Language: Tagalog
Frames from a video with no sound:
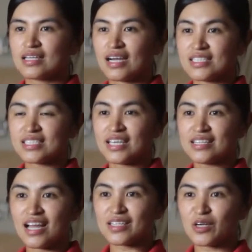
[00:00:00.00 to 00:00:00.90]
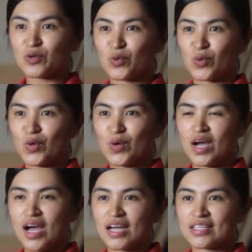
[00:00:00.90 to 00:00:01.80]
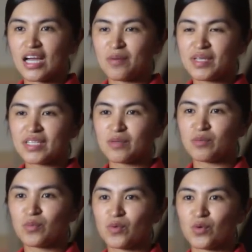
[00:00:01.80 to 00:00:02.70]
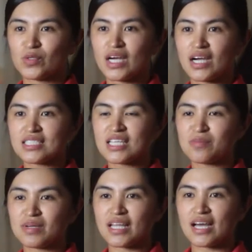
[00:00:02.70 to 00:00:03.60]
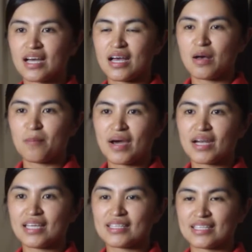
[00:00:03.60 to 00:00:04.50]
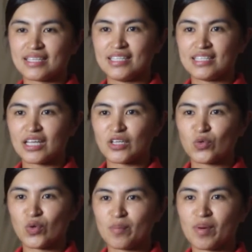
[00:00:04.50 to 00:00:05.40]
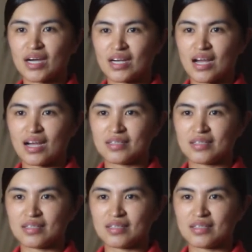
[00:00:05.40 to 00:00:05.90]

Kasken tatangko, at damit kabukbukudak asirmata para itiili tayo abakara.